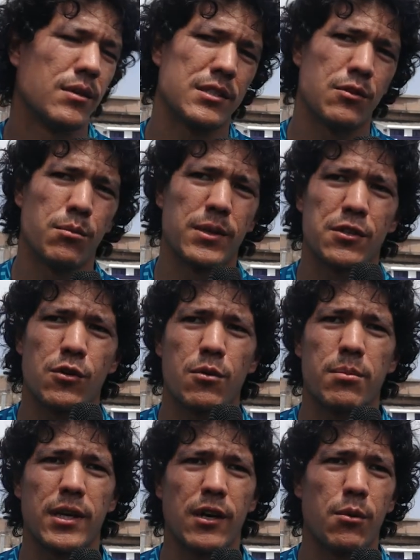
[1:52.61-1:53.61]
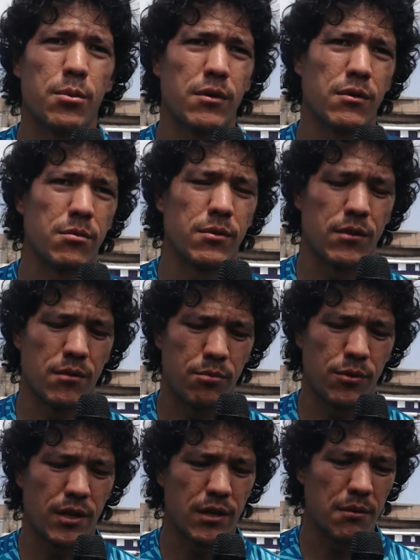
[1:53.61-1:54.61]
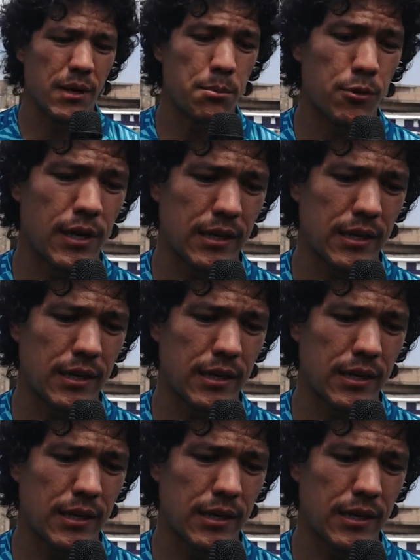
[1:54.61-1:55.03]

hacer un partido complicado por, el rival, por